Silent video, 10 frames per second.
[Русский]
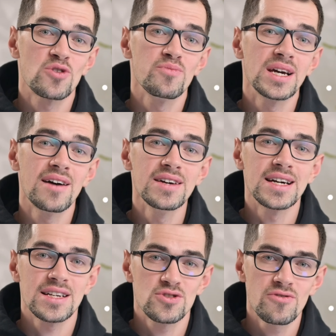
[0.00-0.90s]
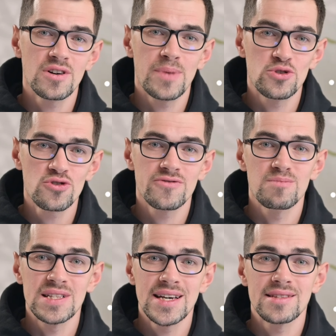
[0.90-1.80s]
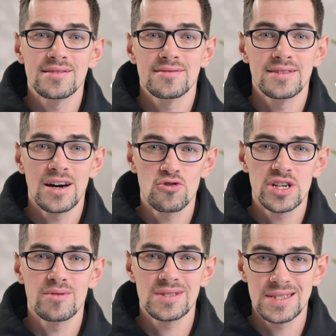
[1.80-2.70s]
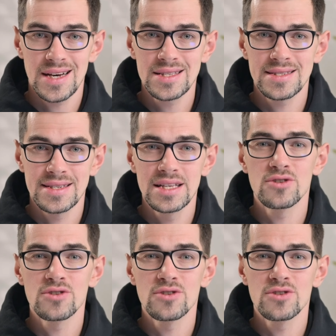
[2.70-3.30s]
у беговых кроссовок подошва обладает хорошей амортизацией и